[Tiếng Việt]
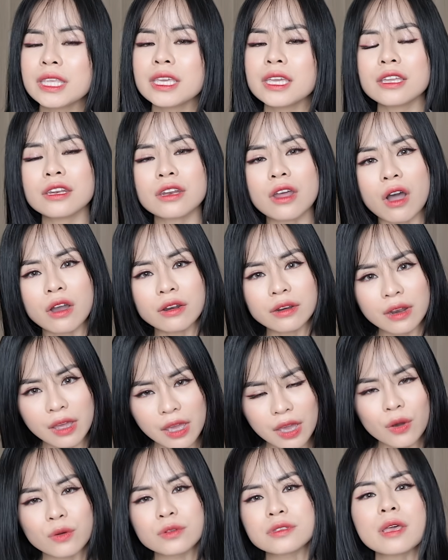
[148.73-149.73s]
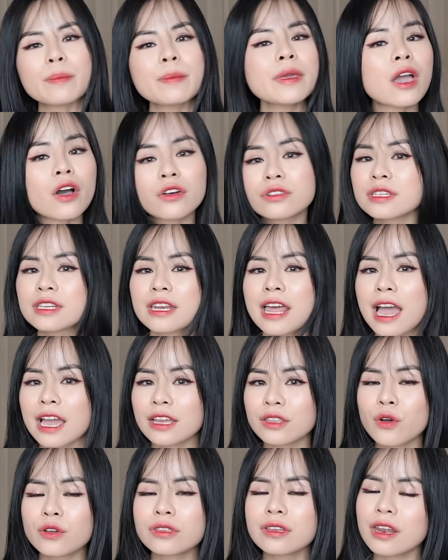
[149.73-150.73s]
thì nó đều sẽ bị
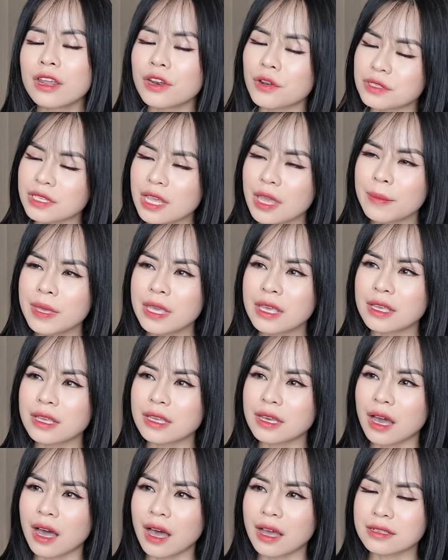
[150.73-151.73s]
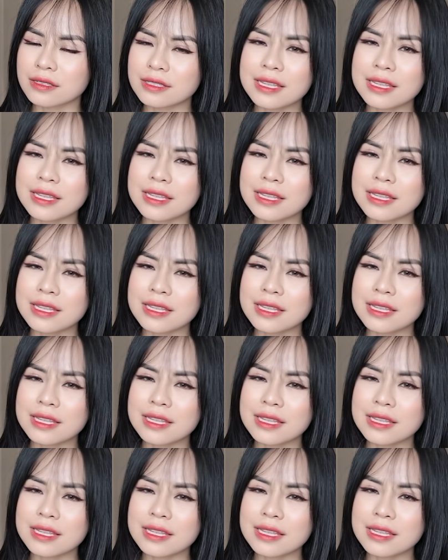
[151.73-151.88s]
oxidize thôi tức là nó sẽ bị uh,